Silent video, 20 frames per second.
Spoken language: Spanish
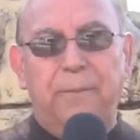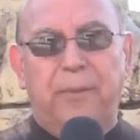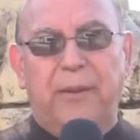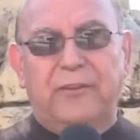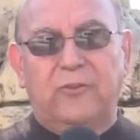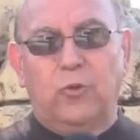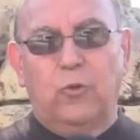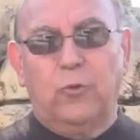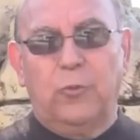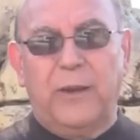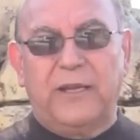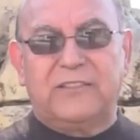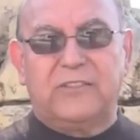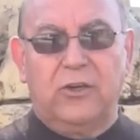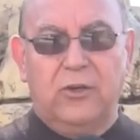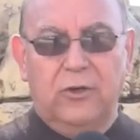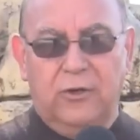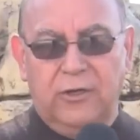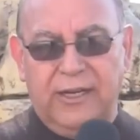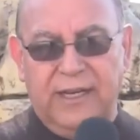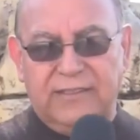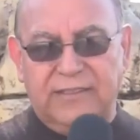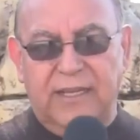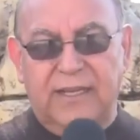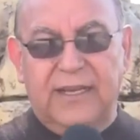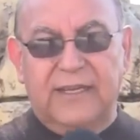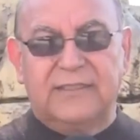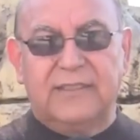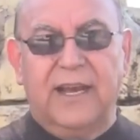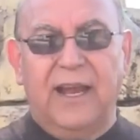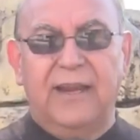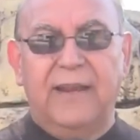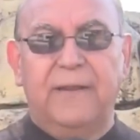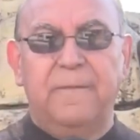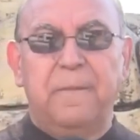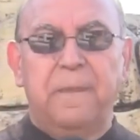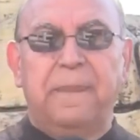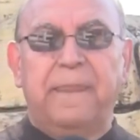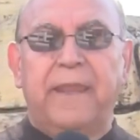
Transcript: perturbación así que sale,